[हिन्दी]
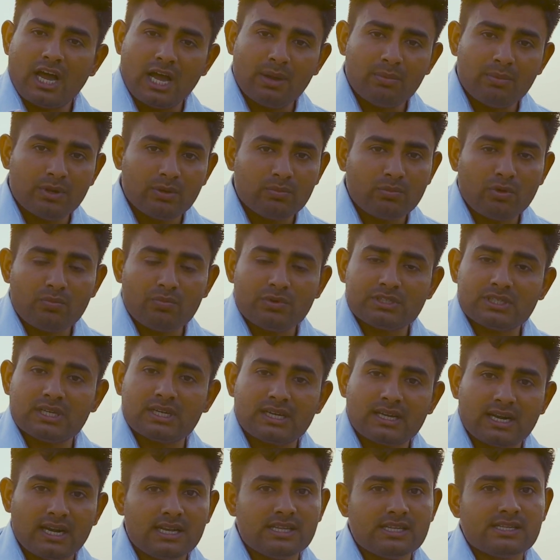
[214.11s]
आप
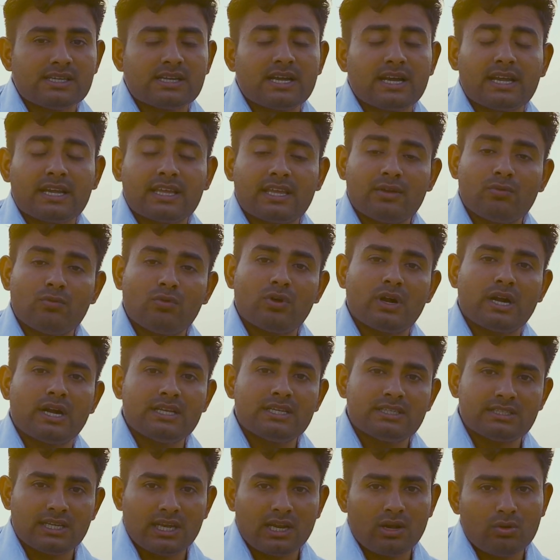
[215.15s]
इन्फॉर्मेशन कर लीजिएगा कि वो
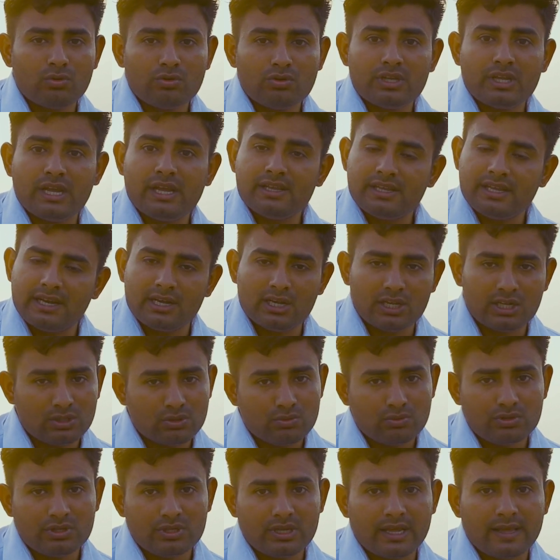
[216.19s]
गाड़ी सेल हुई है या
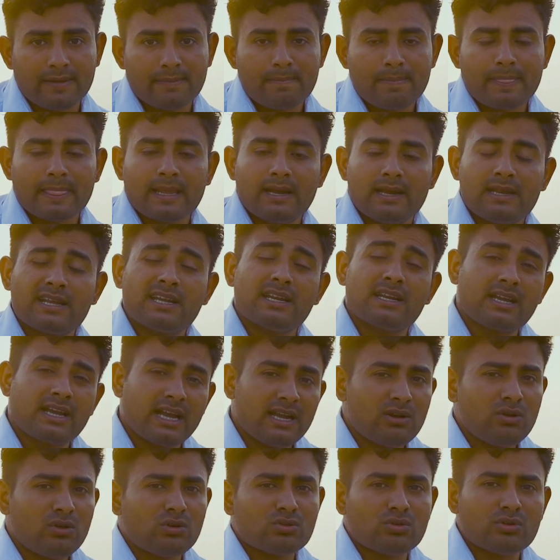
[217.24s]
नहीं हुई है लेकिन
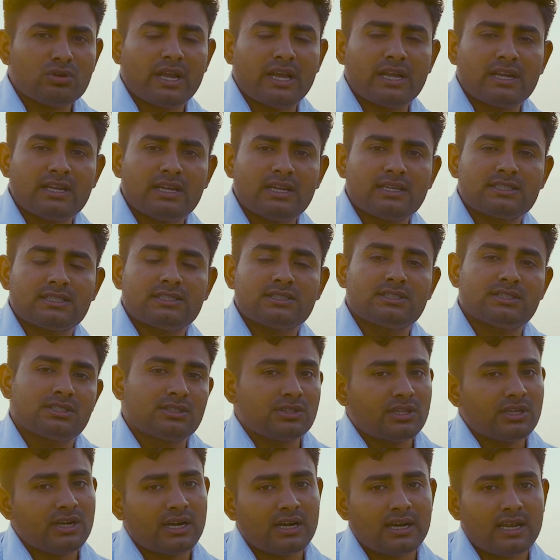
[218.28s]
कई लोग तो क्या है कि ऐसे
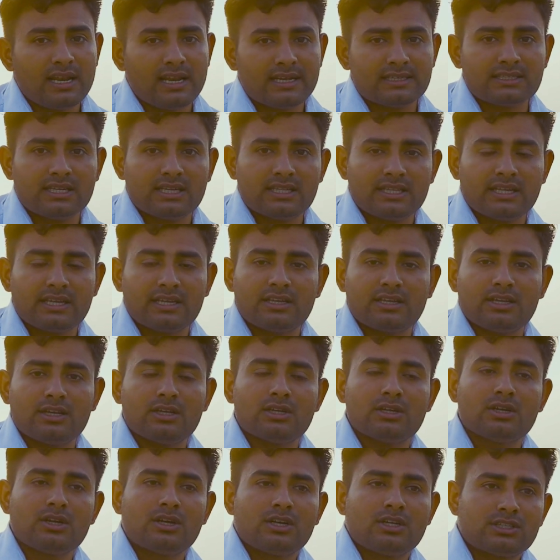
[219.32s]
जिद्दी करने लग जाते हैं
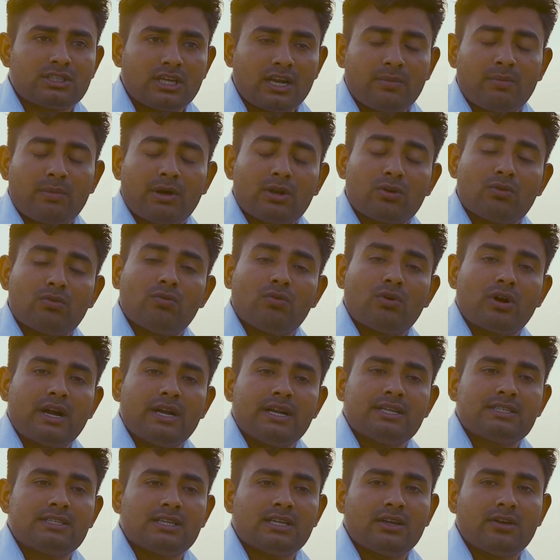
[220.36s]
कि सर हमारे को वो
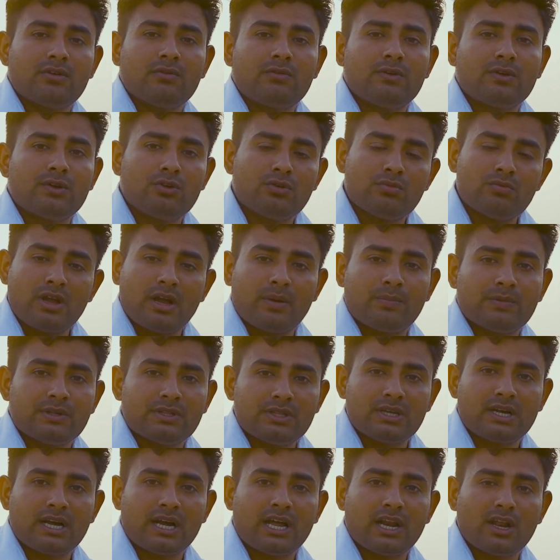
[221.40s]
गाड़ी चाहिए वीडियो में आपने
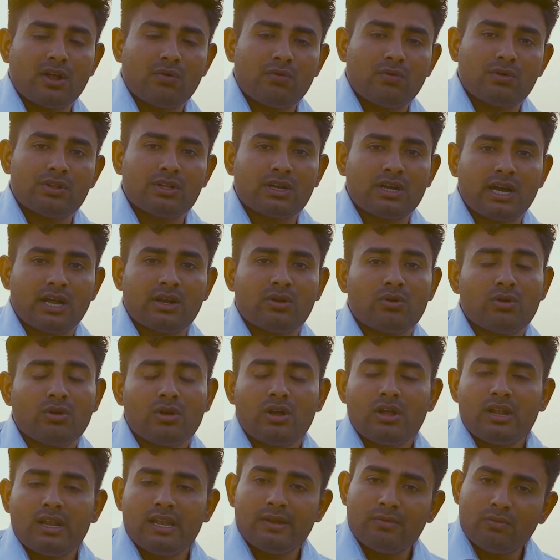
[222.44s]
दिखा रहे हो वो दिखा रहे
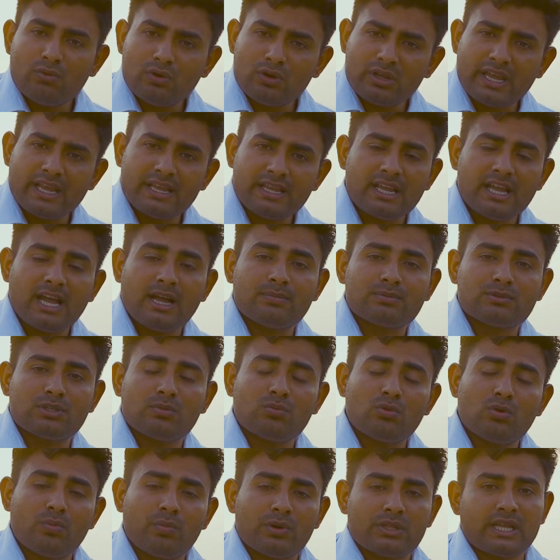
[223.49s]
हो वो क्या है कि आप
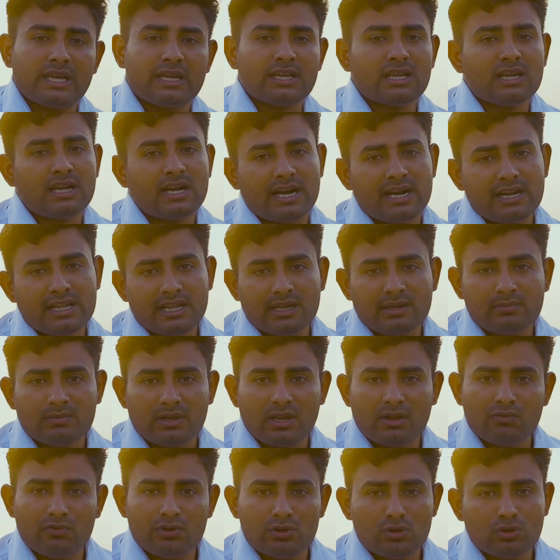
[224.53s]
सबको पता है कि गाड़ियाँ
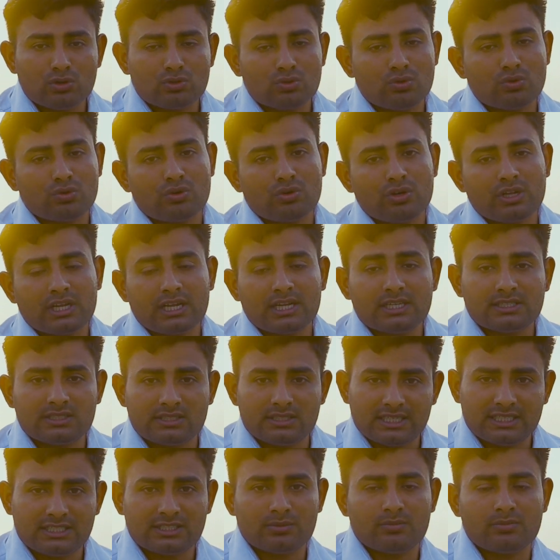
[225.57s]
मतलब वीडियो शूट होने के
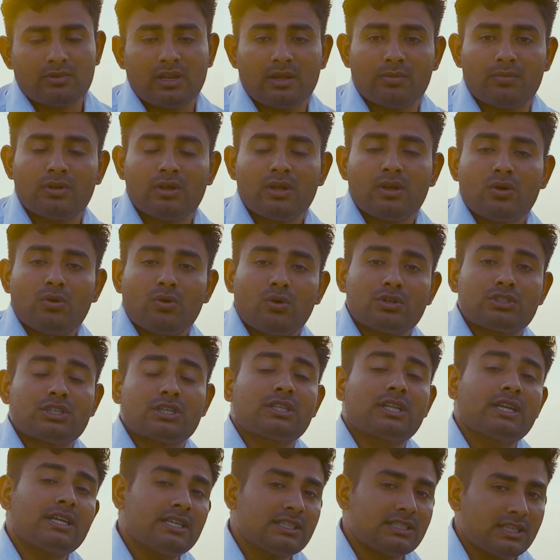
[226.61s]
दस मतलब हो
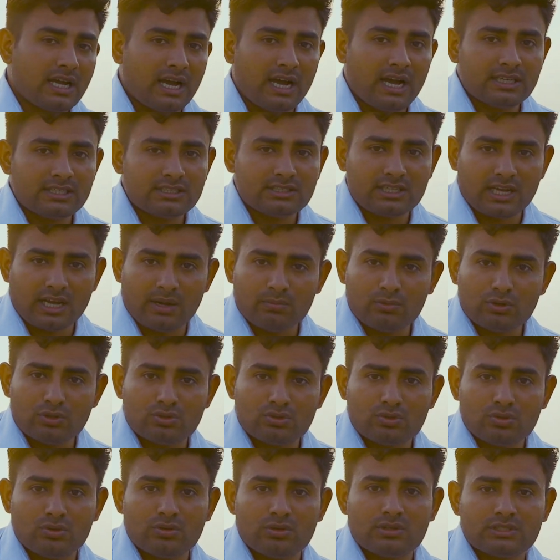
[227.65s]
सकता है कि आज शाम को
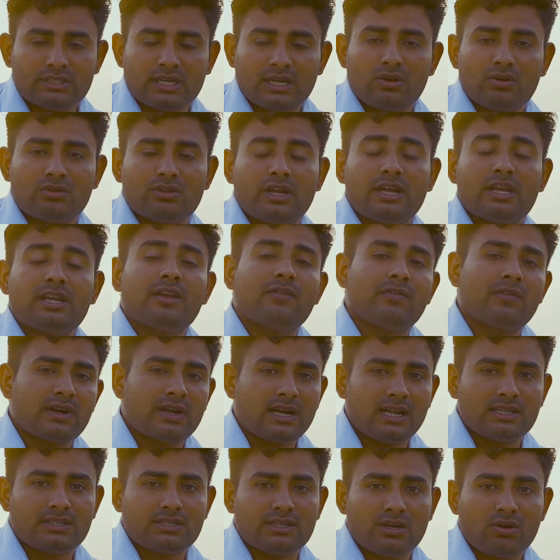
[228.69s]
सेल सेल हो जाए या फिर
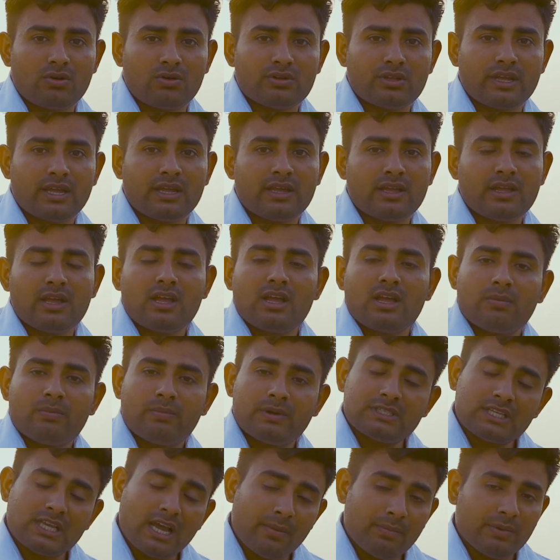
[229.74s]
कल सेल हो जाए
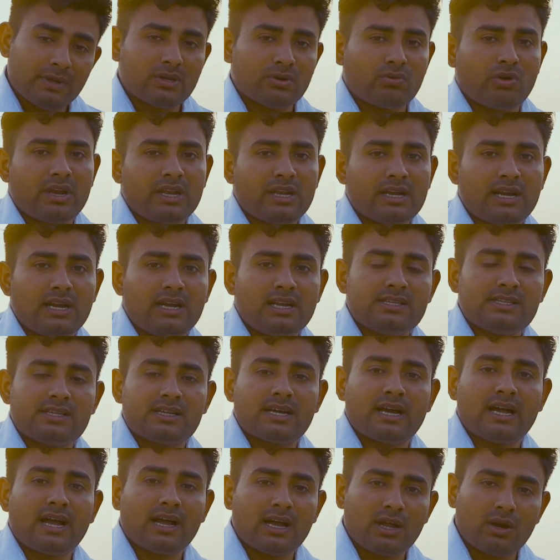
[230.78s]
बस आप इंक्वायरी कर
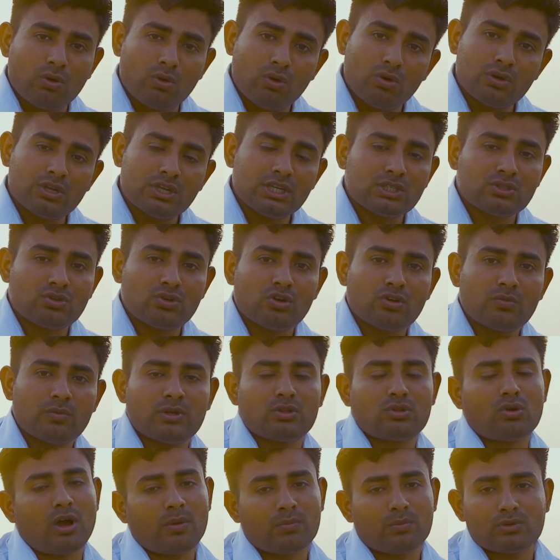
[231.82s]
लीजिएगा अगर होगी स्टॉक
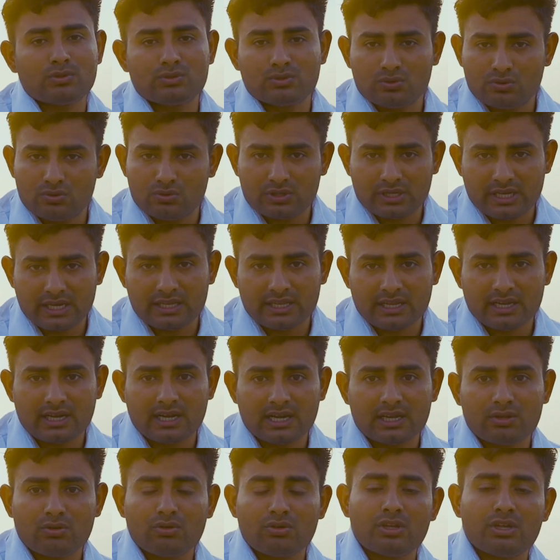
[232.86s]
में तो आपको ज़रूर किया
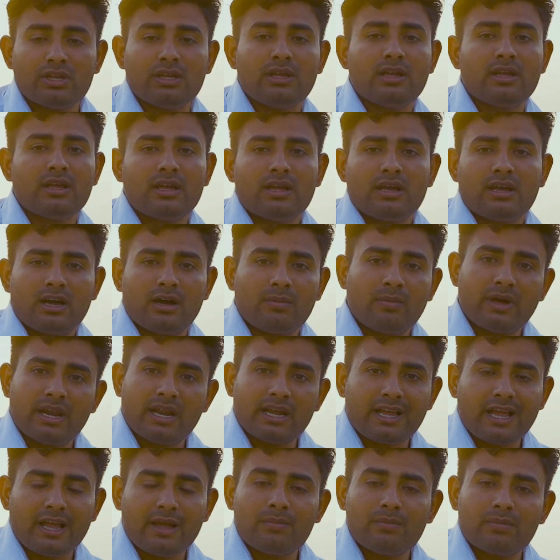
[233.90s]
जाएगा क्योंकि
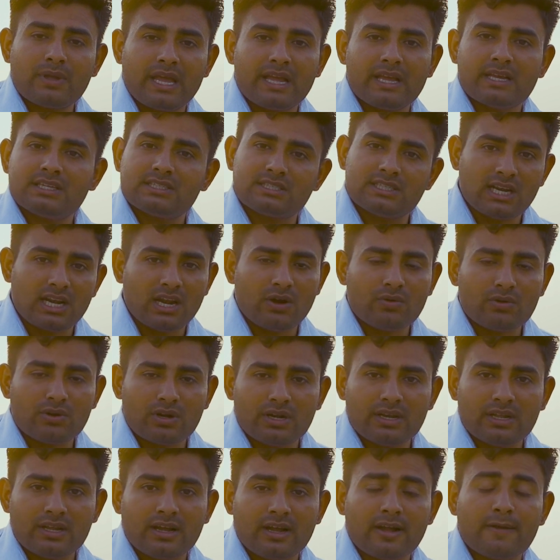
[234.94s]
हमारा काम क्या है कि सेल आउट
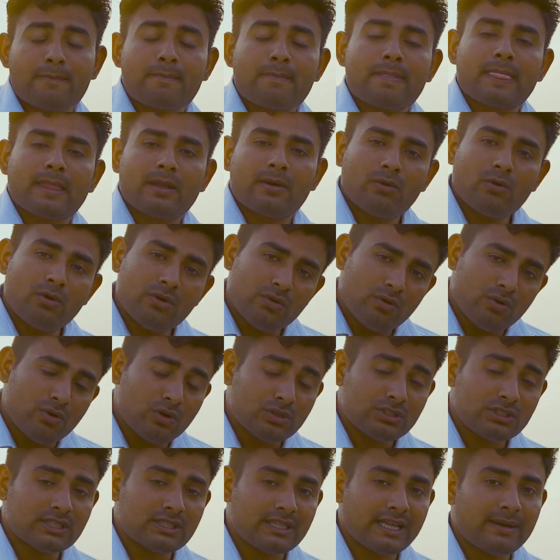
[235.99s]
करने का और
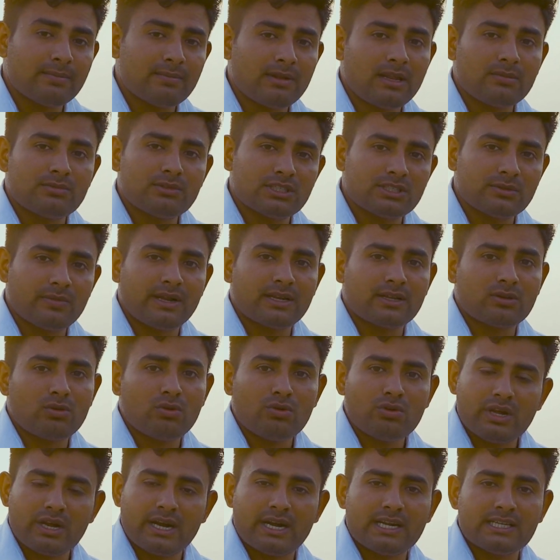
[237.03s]
हो सकता है मतलब जैसे मान के
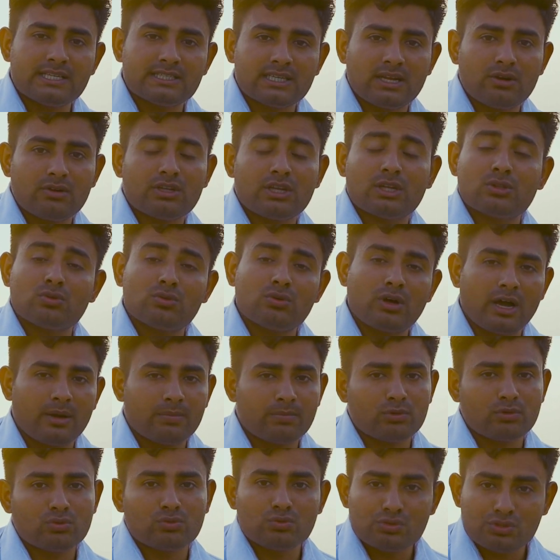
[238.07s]
लो ये गाड़ी सेल हो जाए तो
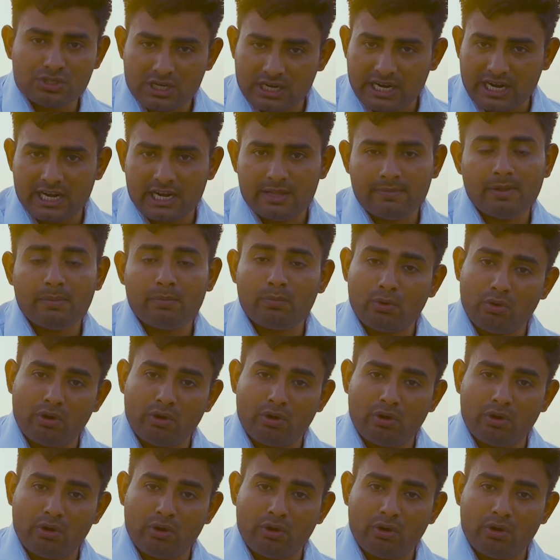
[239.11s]
आपको दूसरी गाड़ी भी